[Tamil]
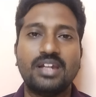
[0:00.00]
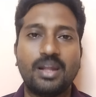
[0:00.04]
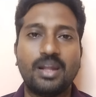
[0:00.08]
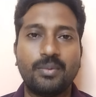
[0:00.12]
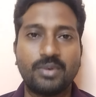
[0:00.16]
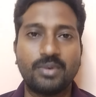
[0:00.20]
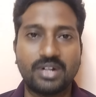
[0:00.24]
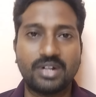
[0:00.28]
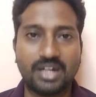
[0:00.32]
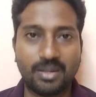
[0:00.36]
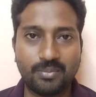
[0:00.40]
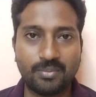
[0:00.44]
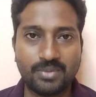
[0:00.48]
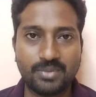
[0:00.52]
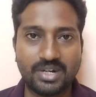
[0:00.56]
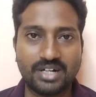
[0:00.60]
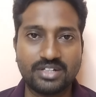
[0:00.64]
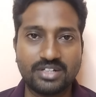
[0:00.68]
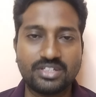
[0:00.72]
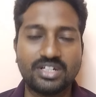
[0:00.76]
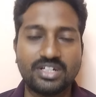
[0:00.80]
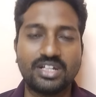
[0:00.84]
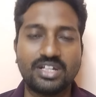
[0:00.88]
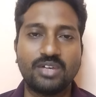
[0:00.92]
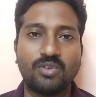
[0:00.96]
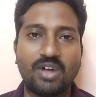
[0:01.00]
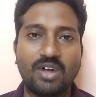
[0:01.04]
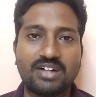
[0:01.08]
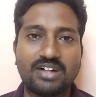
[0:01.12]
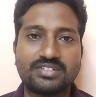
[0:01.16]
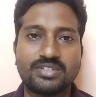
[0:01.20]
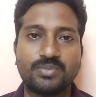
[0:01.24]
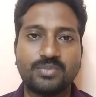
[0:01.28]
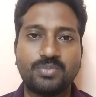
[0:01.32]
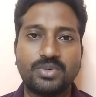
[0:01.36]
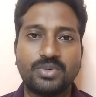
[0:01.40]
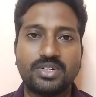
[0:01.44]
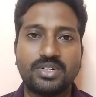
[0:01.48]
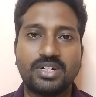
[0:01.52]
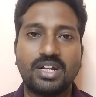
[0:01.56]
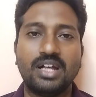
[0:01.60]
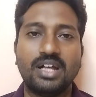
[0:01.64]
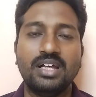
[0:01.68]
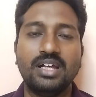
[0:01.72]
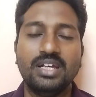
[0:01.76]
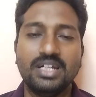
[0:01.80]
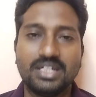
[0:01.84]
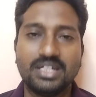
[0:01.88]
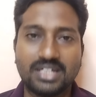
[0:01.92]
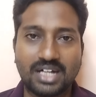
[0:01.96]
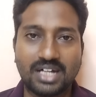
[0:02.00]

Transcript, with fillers: நமக்கு நம்பர் எடுத்து நீங்கள் வாட்ஸ்அப் பண்ணுங்கள்